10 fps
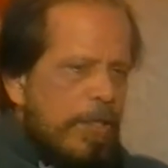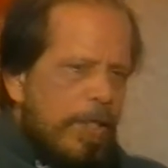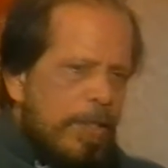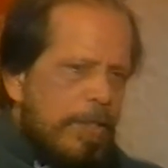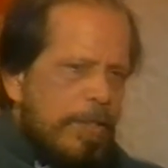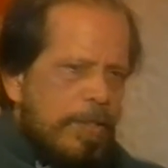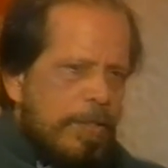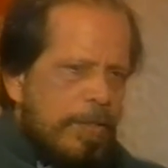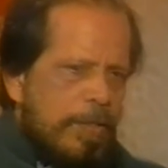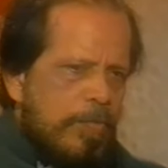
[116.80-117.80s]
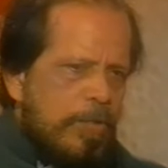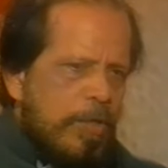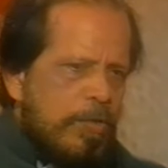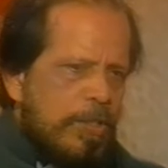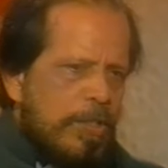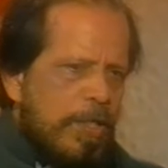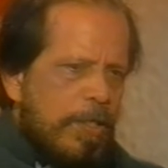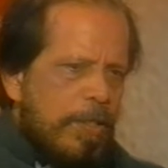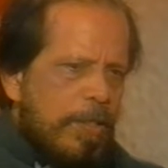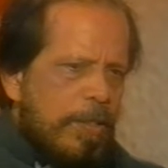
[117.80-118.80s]
era tan, una cosa
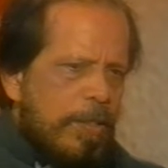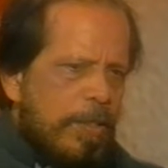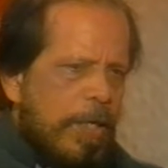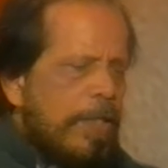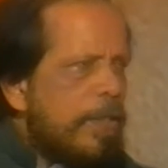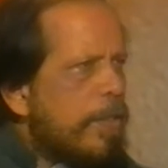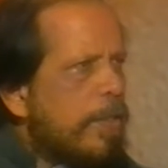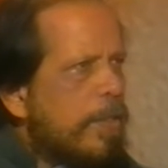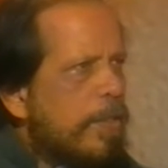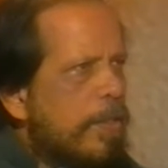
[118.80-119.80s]
tan grande